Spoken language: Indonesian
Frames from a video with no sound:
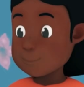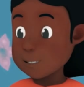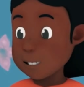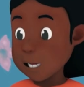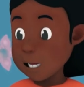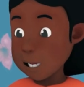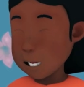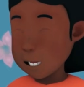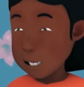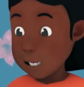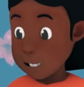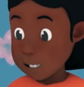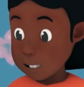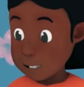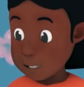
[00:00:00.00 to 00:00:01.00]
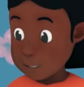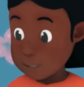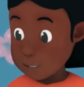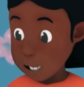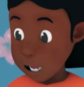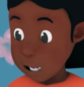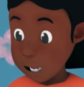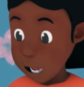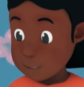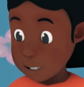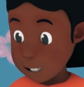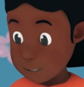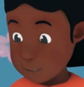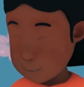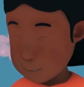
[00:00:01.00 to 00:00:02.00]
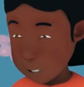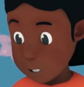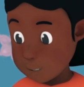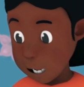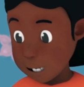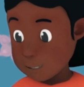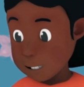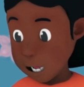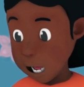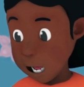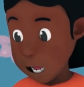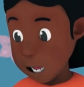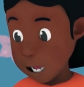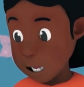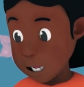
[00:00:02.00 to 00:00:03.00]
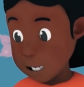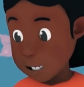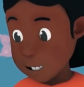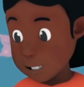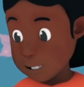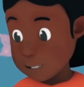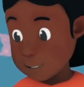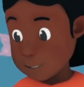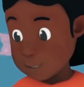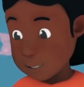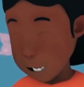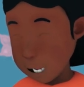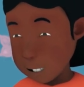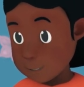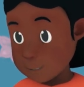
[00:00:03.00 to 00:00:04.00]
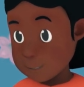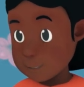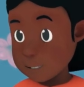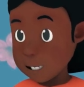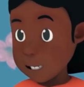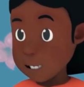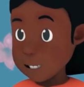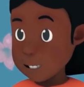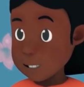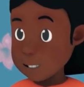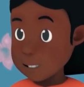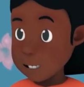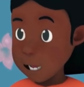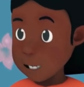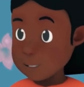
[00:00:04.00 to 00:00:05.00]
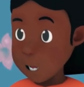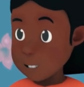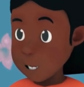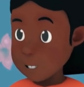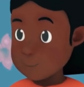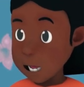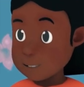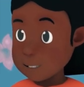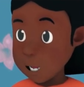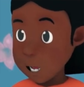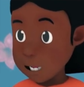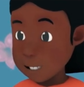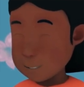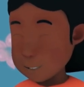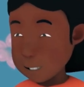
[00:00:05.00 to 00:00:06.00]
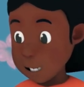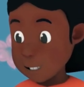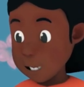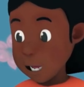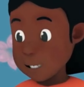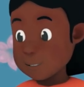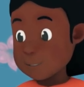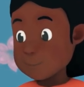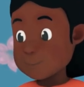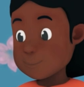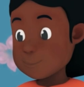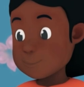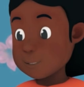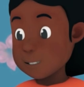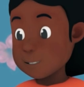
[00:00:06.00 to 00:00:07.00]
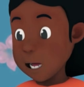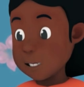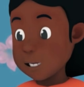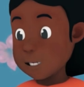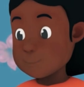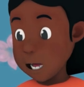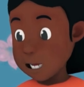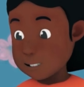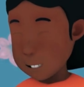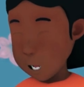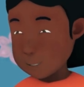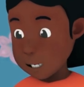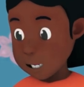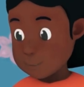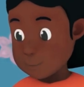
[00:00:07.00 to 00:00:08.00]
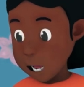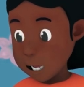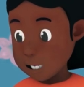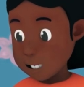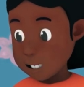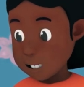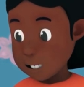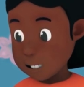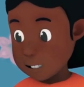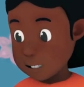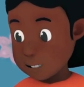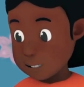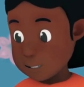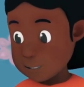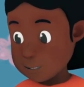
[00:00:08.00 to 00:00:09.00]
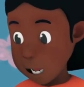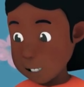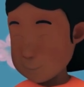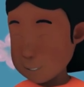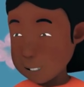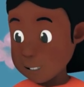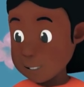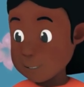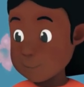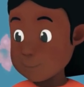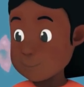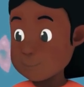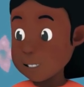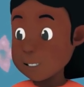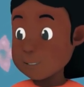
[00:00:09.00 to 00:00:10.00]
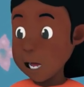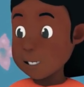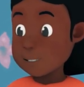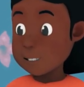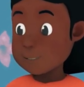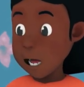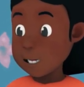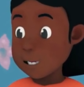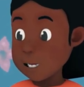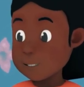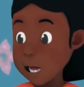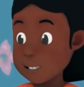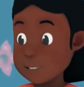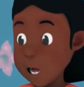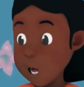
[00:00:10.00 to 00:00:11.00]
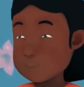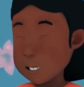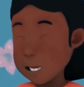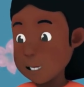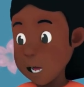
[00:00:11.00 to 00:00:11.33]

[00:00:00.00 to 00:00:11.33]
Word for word: Eh, jangan begitu, sayang. Nanti kalau Oma sudah lebih sehat, biar Mama telepon Marta eh. Jadi bisa bicara sama Oma